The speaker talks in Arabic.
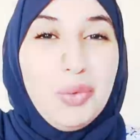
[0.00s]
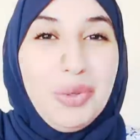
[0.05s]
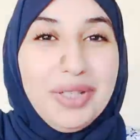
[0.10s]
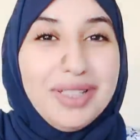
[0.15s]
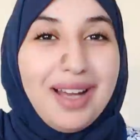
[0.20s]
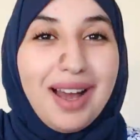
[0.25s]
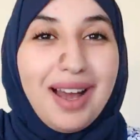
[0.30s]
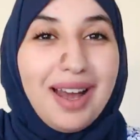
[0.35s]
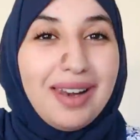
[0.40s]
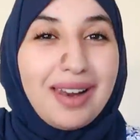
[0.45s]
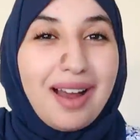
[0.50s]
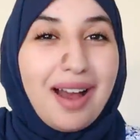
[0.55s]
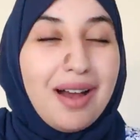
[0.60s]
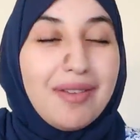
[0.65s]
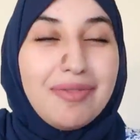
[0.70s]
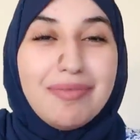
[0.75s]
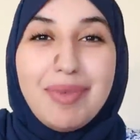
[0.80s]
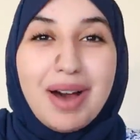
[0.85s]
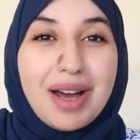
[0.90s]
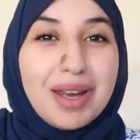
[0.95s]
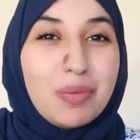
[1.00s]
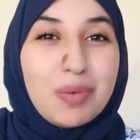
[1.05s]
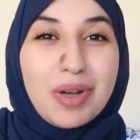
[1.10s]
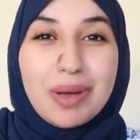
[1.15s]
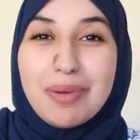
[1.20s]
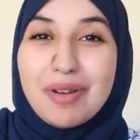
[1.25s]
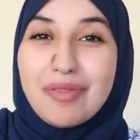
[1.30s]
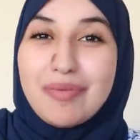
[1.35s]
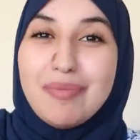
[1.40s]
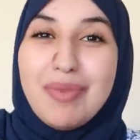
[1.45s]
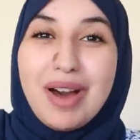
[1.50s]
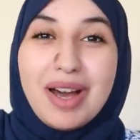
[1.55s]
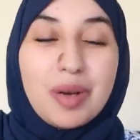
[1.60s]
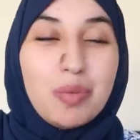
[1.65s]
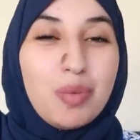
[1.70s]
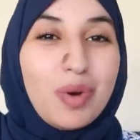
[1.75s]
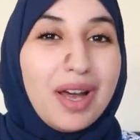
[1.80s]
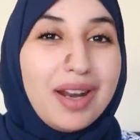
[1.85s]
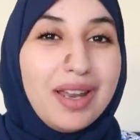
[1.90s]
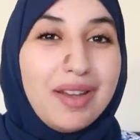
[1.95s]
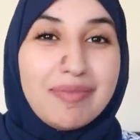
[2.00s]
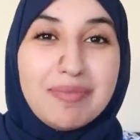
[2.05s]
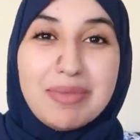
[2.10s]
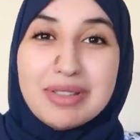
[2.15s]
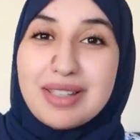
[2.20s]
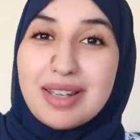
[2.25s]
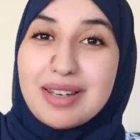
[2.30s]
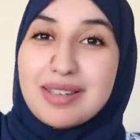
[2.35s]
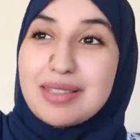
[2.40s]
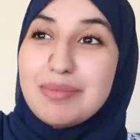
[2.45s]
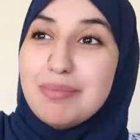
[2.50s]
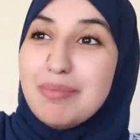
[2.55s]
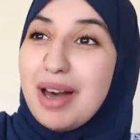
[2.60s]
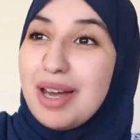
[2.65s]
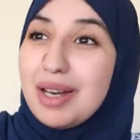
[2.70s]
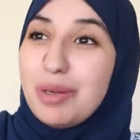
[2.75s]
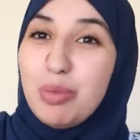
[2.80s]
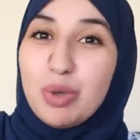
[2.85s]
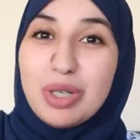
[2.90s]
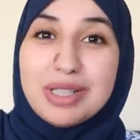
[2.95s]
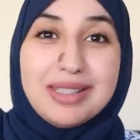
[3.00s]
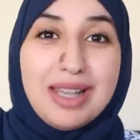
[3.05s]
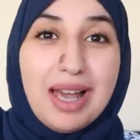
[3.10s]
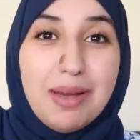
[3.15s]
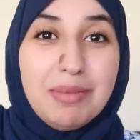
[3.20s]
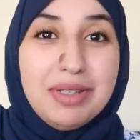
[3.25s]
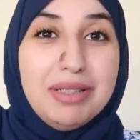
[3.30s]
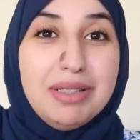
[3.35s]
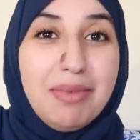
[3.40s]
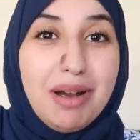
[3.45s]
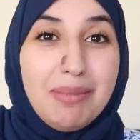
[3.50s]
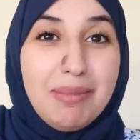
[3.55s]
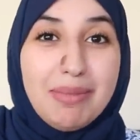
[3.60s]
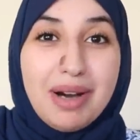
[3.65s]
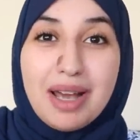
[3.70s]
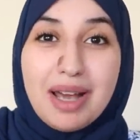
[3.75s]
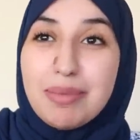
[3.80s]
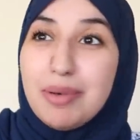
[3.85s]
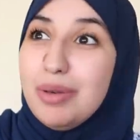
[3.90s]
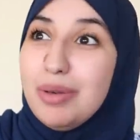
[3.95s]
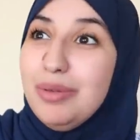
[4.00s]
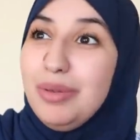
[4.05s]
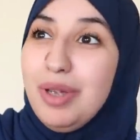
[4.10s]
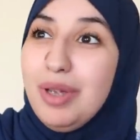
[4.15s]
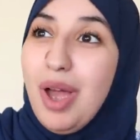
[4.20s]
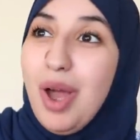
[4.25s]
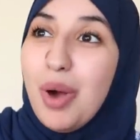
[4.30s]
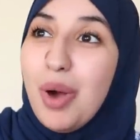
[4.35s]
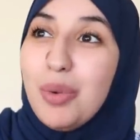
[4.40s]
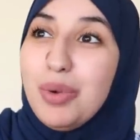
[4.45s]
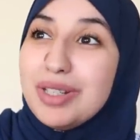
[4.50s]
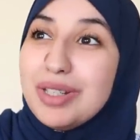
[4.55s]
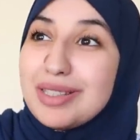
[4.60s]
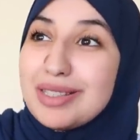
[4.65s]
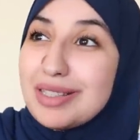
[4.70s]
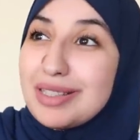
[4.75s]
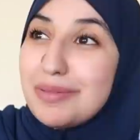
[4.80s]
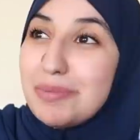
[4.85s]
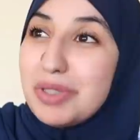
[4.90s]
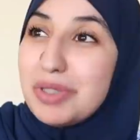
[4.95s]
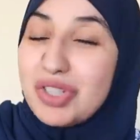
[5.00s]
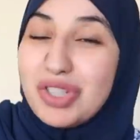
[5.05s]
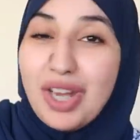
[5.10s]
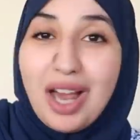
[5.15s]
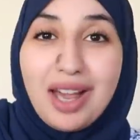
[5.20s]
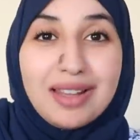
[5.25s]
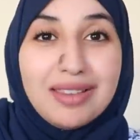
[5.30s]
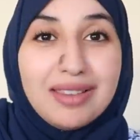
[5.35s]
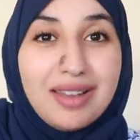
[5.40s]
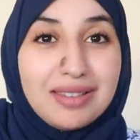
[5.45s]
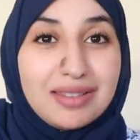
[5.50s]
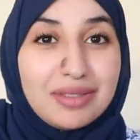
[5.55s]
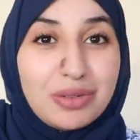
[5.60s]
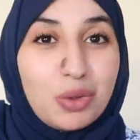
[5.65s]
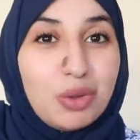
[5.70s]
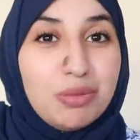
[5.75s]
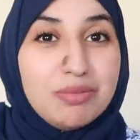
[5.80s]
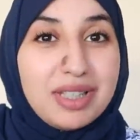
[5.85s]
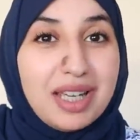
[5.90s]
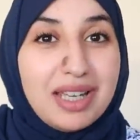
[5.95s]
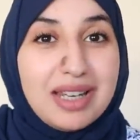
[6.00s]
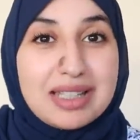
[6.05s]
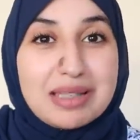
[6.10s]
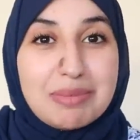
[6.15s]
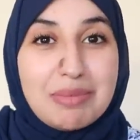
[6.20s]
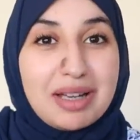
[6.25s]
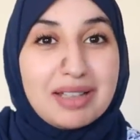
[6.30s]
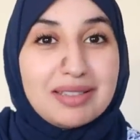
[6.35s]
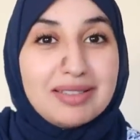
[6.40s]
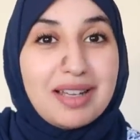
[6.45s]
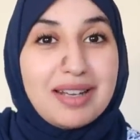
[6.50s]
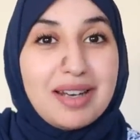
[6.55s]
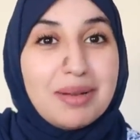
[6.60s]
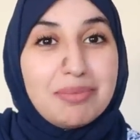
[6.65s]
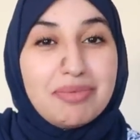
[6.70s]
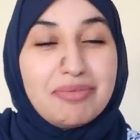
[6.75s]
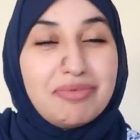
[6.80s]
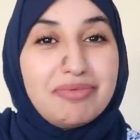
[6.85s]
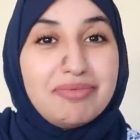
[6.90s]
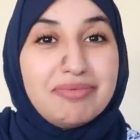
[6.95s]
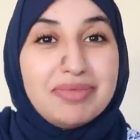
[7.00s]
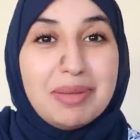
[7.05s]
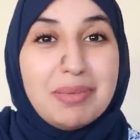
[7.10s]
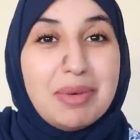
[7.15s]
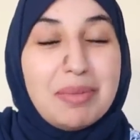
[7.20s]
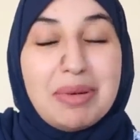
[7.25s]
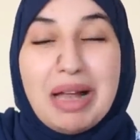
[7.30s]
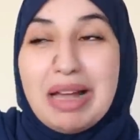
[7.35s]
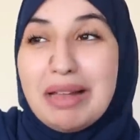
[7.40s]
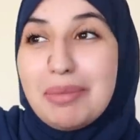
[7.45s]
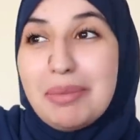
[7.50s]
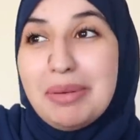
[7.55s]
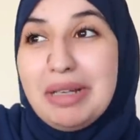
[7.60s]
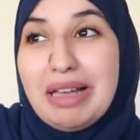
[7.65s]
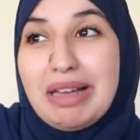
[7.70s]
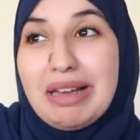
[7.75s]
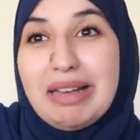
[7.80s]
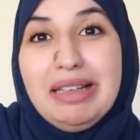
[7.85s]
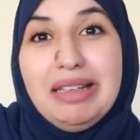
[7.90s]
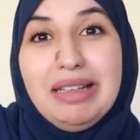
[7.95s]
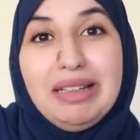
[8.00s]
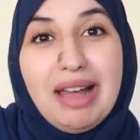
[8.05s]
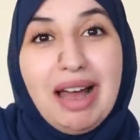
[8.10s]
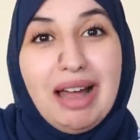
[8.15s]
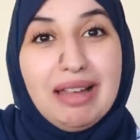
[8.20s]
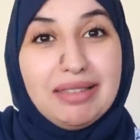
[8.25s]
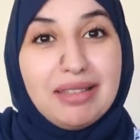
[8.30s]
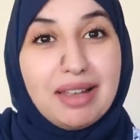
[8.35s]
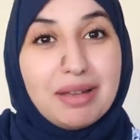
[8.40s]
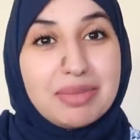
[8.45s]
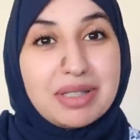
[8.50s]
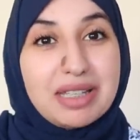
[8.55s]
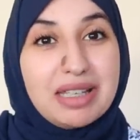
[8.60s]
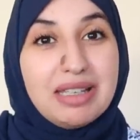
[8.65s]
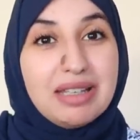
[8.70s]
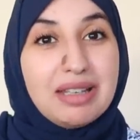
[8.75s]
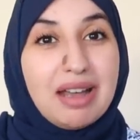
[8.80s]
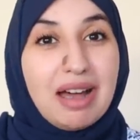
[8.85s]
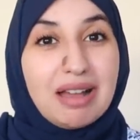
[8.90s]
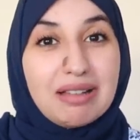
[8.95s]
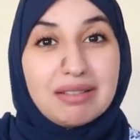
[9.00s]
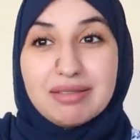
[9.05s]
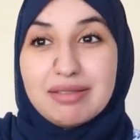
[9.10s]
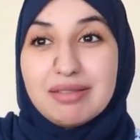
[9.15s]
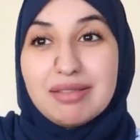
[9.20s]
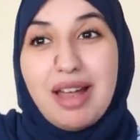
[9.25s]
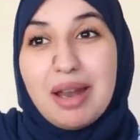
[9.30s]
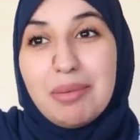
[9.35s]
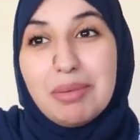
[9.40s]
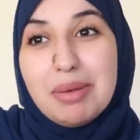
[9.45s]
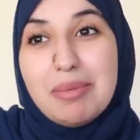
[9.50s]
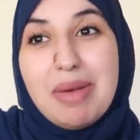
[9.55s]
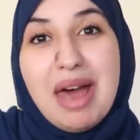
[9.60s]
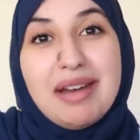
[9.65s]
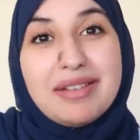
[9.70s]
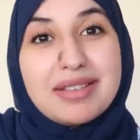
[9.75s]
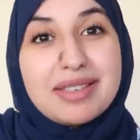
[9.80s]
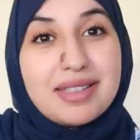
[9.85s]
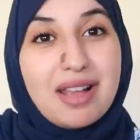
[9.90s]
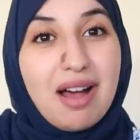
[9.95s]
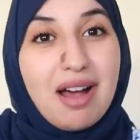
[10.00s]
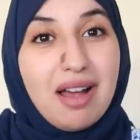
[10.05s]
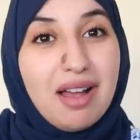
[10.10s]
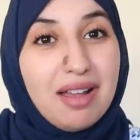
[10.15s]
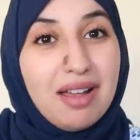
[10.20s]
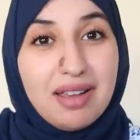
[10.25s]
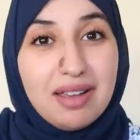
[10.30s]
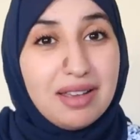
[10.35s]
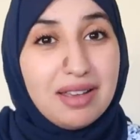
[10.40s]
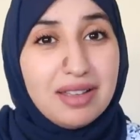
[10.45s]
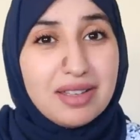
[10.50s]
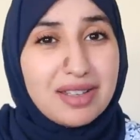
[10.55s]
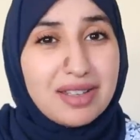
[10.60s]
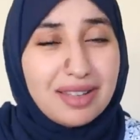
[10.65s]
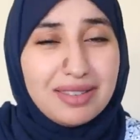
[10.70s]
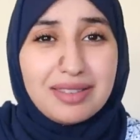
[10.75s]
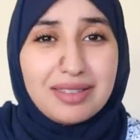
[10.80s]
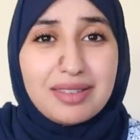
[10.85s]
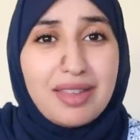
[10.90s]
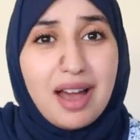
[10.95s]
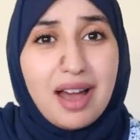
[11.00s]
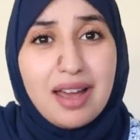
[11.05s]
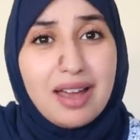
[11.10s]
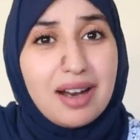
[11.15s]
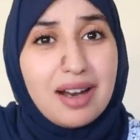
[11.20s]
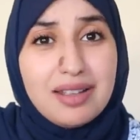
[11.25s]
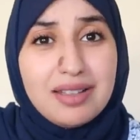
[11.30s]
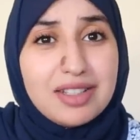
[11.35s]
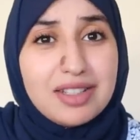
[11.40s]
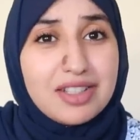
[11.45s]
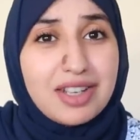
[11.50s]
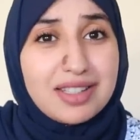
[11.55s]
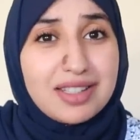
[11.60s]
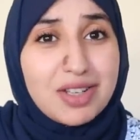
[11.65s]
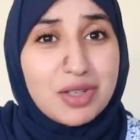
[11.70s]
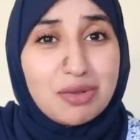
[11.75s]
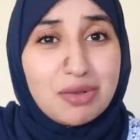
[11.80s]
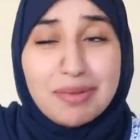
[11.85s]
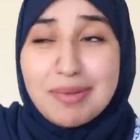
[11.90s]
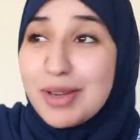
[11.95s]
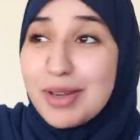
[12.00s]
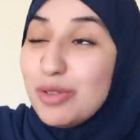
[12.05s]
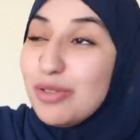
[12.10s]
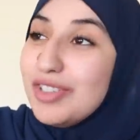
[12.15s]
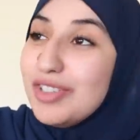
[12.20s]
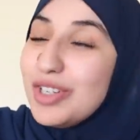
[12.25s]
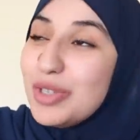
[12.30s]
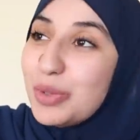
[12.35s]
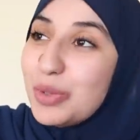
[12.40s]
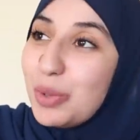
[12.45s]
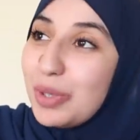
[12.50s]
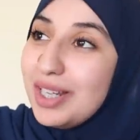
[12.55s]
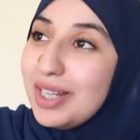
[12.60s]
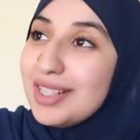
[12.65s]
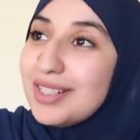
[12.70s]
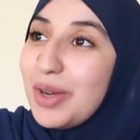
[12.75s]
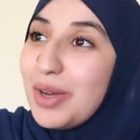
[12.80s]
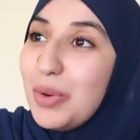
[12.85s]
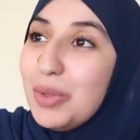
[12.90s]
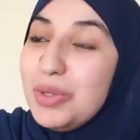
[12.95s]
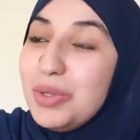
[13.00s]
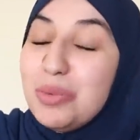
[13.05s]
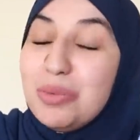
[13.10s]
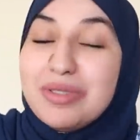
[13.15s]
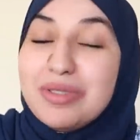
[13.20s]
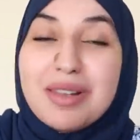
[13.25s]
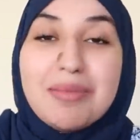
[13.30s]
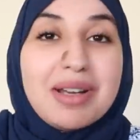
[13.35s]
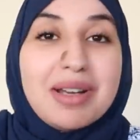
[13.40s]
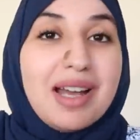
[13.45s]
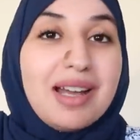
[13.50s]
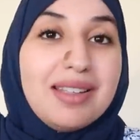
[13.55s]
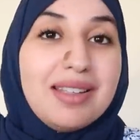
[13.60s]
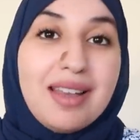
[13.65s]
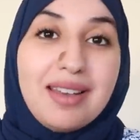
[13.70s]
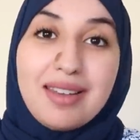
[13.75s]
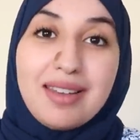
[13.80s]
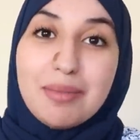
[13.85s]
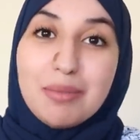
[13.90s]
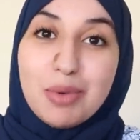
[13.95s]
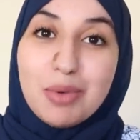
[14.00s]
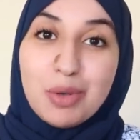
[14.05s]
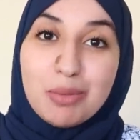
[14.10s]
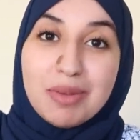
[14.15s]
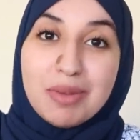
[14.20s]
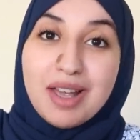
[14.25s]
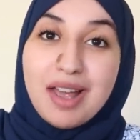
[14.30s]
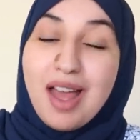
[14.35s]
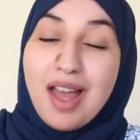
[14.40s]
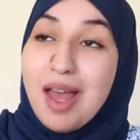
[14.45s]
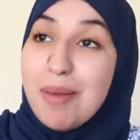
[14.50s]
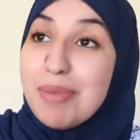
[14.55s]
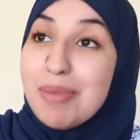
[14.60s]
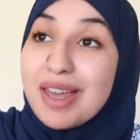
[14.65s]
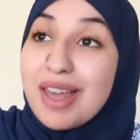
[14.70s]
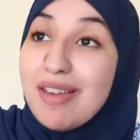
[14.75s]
وحده خلقه في المغرب كبر في المغرب وقريه في مدارس المغرب وكتعاملي مع المغاربه وهي تمجق لنا ديالها تما كدارنا زعما بالعربيه قليله عندها مسكينه العربيه مهرسه شنو الظاهره اللي رجعت كنشوف كنشوف شي ستوريات اخوتي والله ما كنقدر نكملهم ما